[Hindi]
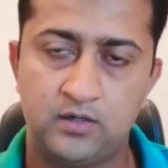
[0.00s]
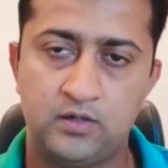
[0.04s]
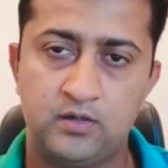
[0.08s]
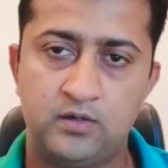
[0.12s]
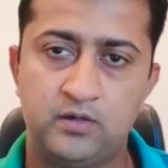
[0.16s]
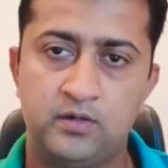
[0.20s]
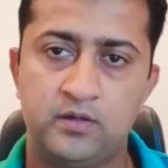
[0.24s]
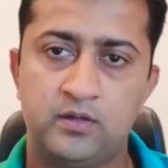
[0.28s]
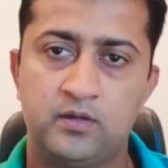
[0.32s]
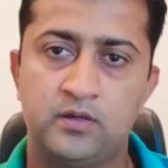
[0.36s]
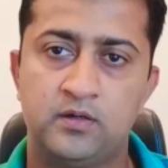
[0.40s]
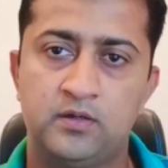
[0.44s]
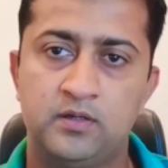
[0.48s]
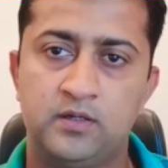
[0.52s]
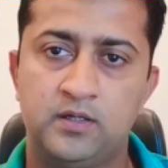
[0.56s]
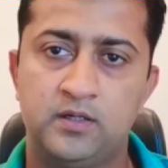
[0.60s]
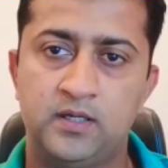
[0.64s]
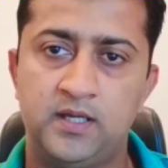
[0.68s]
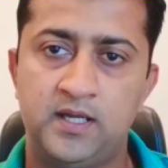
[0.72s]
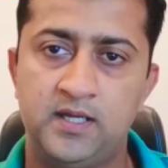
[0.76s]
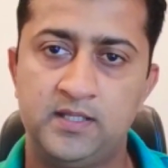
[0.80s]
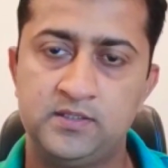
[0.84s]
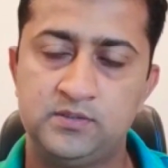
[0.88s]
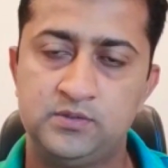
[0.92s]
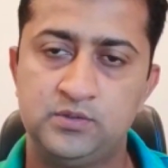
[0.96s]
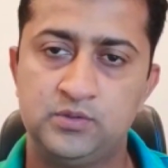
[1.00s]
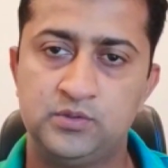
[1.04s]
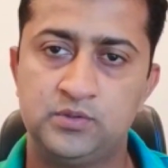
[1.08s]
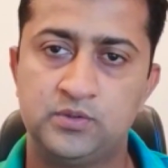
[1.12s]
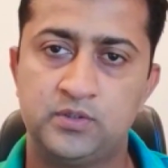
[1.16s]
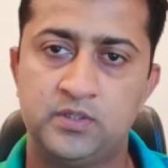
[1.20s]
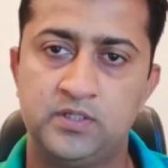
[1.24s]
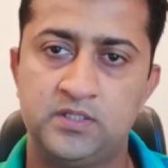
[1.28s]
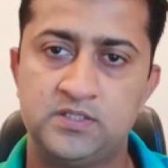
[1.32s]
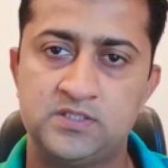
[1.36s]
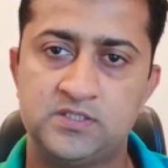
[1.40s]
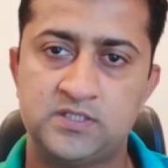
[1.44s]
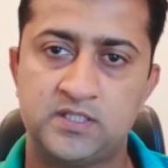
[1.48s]
और एज़
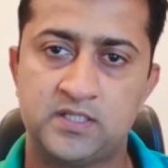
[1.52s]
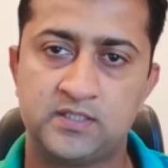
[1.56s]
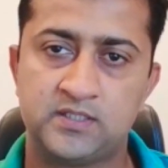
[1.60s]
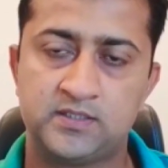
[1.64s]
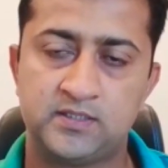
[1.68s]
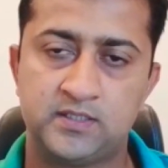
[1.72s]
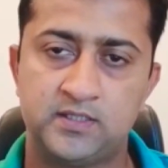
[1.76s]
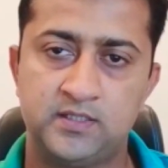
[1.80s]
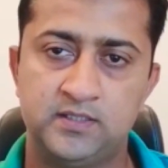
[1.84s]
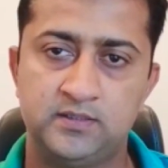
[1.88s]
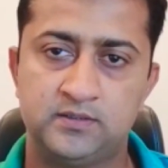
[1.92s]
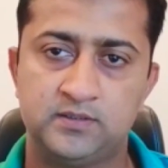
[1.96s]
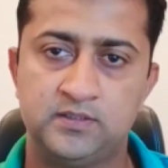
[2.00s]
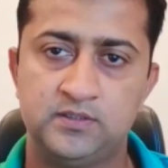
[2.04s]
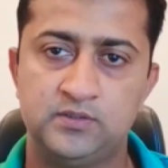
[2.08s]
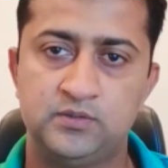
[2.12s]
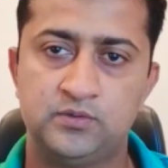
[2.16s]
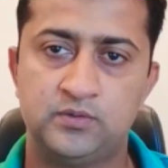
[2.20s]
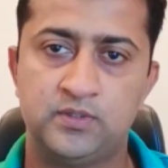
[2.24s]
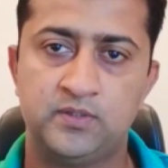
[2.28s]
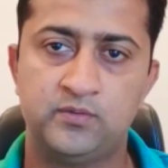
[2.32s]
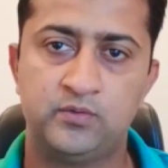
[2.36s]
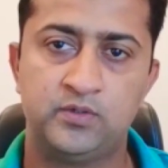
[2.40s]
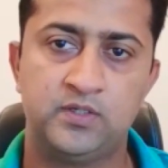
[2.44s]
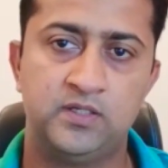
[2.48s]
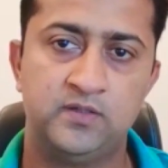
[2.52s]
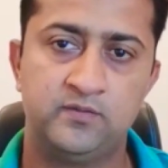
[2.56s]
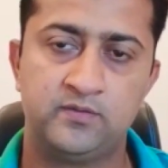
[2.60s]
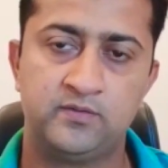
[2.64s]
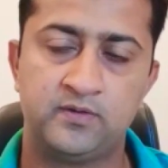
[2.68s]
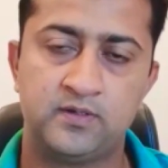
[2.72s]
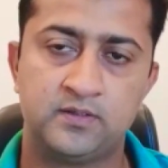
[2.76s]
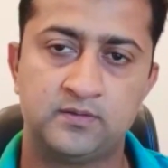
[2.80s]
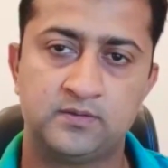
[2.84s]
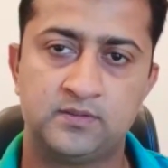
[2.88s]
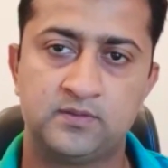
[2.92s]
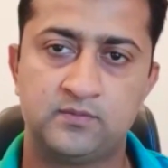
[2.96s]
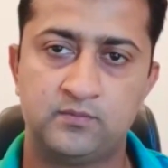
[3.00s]
यूजल इन ताला इसकी जो है वो
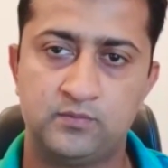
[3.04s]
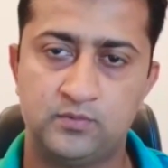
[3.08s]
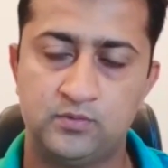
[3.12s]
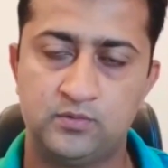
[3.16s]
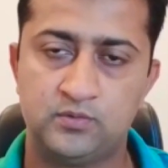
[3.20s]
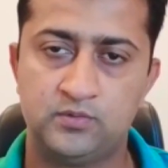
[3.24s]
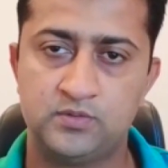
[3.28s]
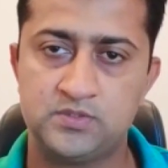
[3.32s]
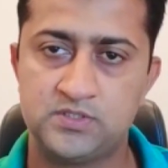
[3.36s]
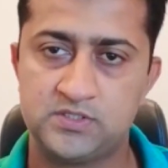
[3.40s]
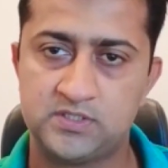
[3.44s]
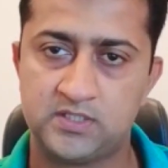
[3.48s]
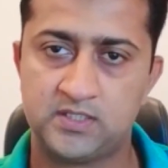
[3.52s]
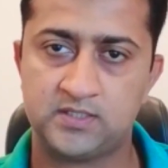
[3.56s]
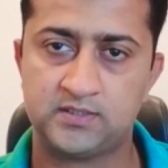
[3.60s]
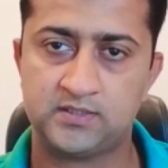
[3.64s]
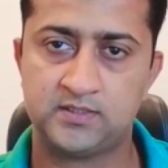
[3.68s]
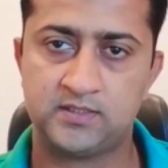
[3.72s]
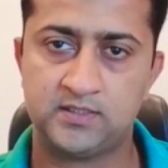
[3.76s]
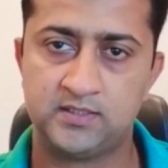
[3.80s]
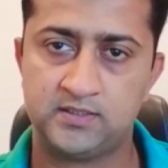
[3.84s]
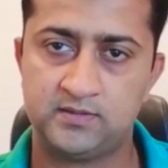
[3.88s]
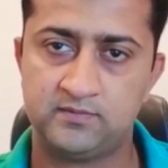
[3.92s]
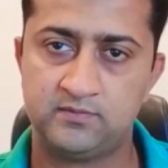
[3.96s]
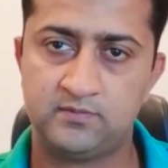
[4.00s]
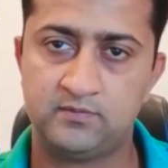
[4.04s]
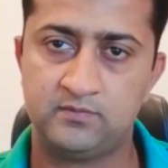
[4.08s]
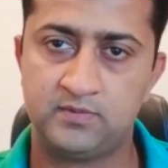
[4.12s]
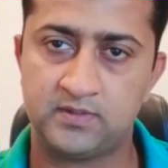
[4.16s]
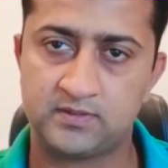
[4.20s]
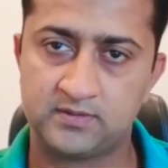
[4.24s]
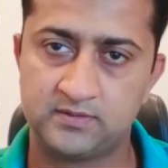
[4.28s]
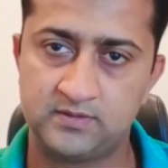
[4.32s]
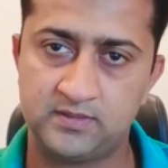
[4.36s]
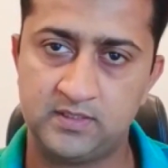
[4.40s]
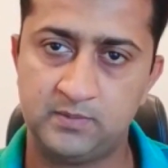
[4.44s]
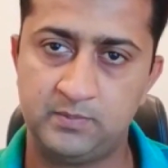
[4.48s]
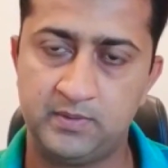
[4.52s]
डिलीवरेंस वो इन ताला
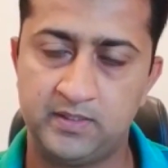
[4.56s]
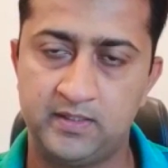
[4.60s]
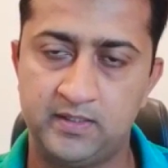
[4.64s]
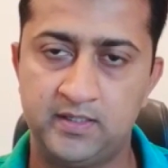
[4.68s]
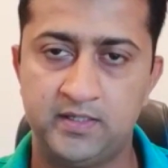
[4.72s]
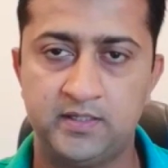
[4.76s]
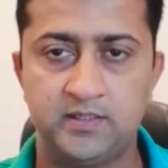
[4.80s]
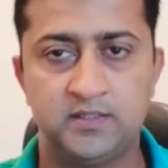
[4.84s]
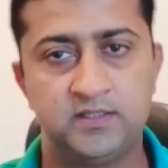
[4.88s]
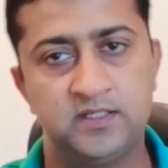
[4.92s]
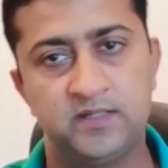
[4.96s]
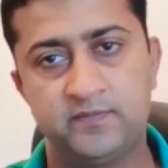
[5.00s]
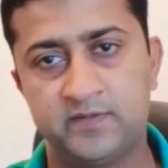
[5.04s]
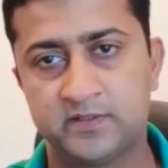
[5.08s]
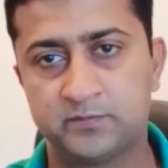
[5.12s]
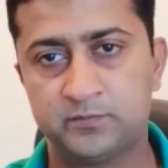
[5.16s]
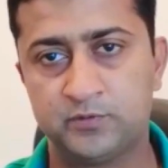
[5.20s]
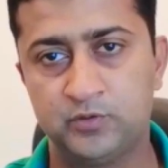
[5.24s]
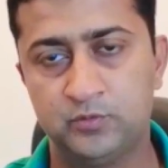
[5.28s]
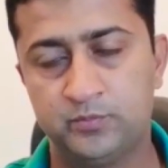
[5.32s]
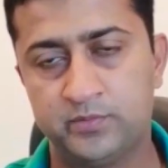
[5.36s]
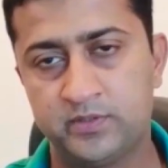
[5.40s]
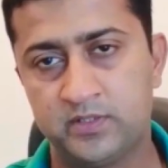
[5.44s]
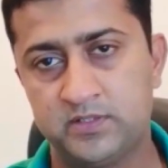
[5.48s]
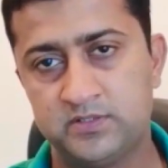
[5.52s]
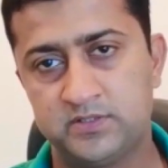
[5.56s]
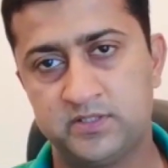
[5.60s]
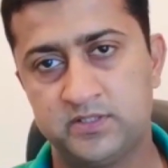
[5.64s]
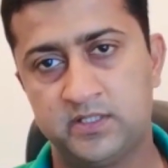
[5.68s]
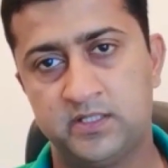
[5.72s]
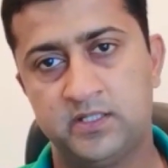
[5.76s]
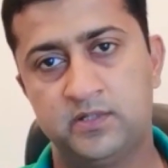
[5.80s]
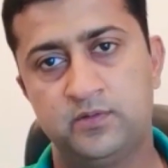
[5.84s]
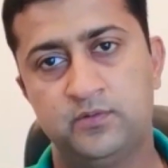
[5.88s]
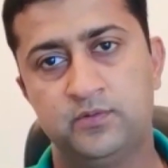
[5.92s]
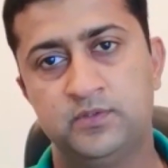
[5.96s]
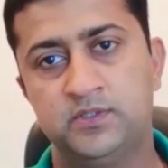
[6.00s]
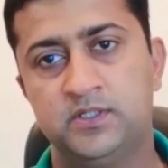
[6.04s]
वक्त से पहले या वक्त के ऊपर इन
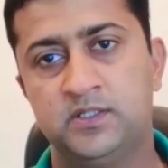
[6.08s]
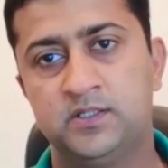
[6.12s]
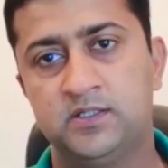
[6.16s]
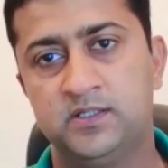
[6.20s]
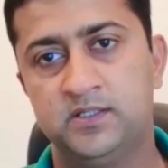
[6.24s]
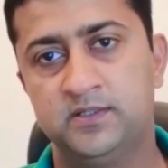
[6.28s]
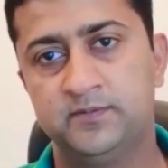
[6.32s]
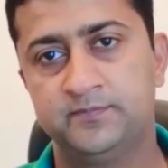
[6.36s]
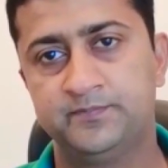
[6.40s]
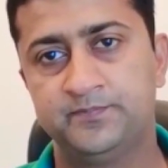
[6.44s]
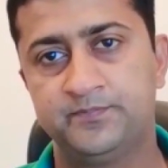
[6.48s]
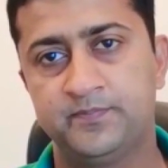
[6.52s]
हो जाएगी